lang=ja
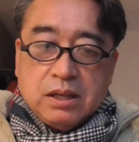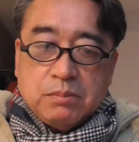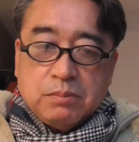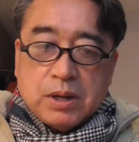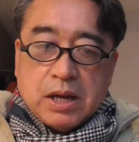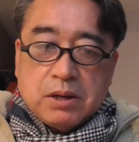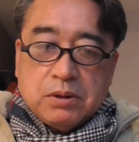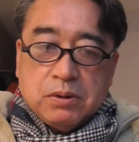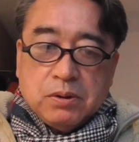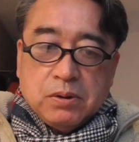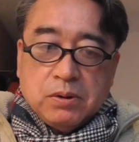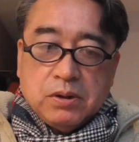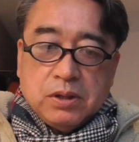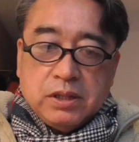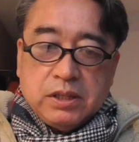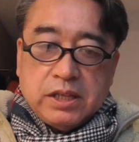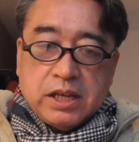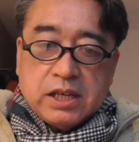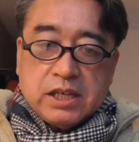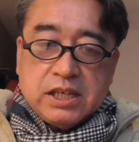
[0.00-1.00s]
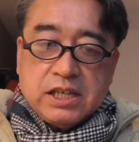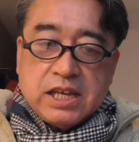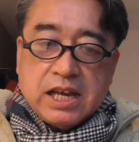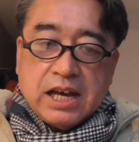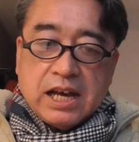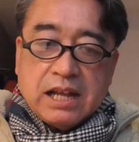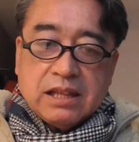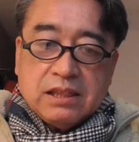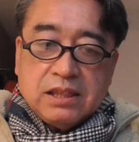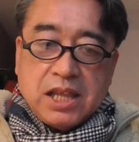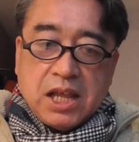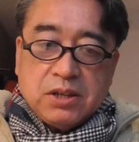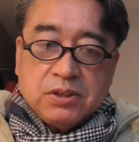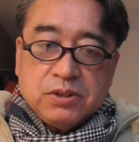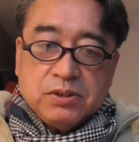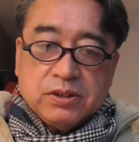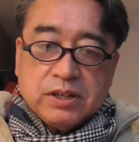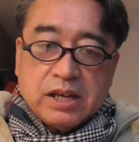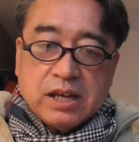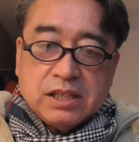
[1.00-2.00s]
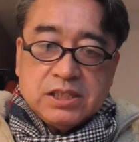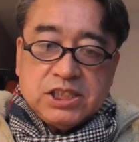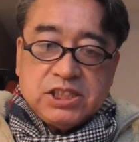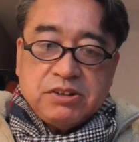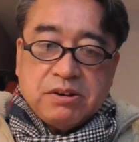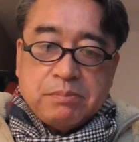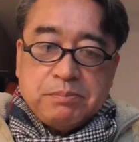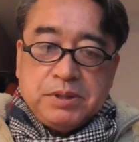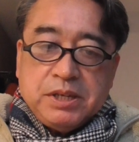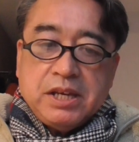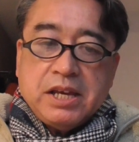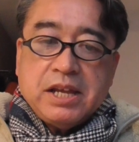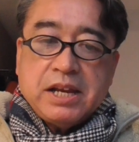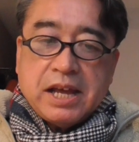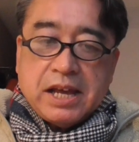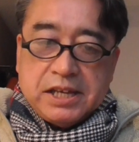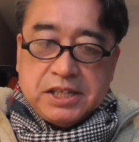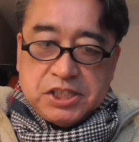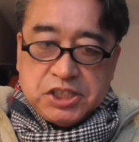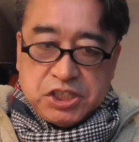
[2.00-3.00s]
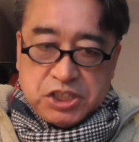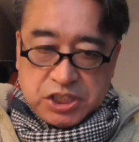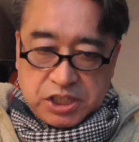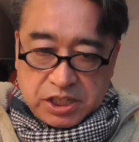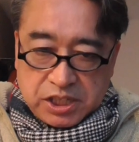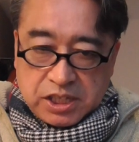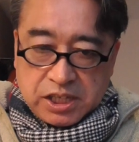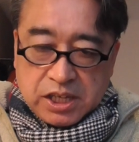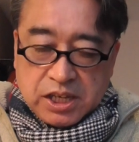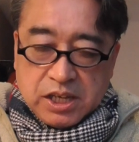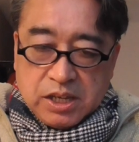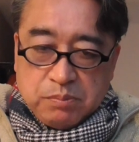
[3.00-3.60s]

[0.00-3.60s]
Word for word: まあ、あの、出来上がってるという感じには見えないし、